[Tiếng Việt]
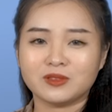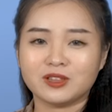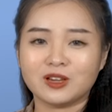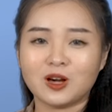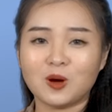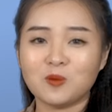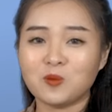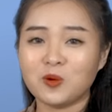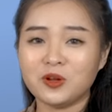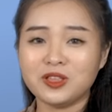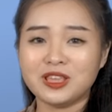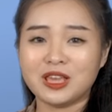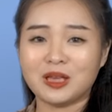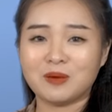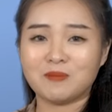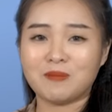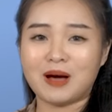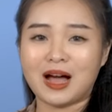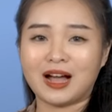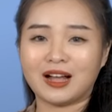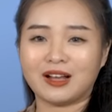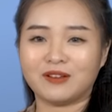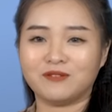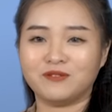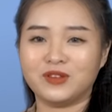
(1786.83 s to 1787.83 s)
không có gì
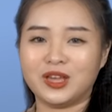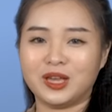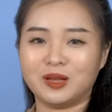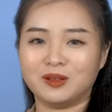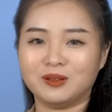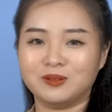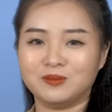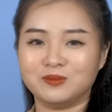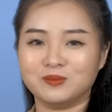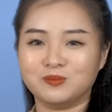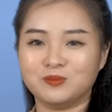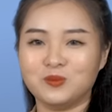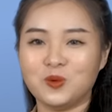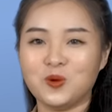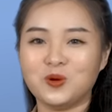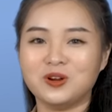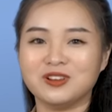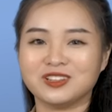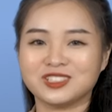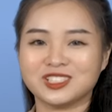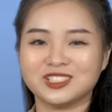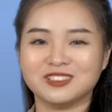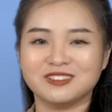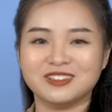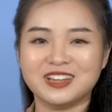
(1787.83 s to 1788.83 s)
bằng việc mua
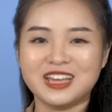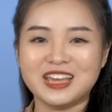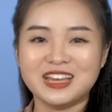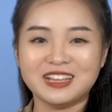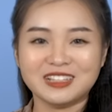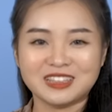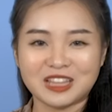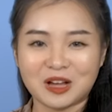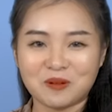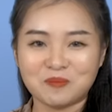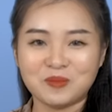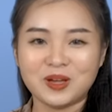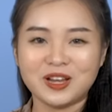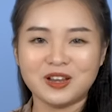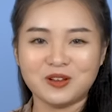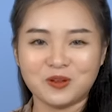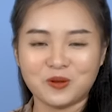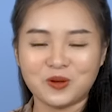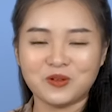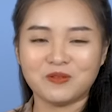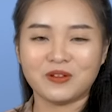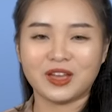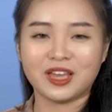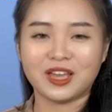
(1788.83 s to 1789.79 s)
được sự yên tâm hết đó quý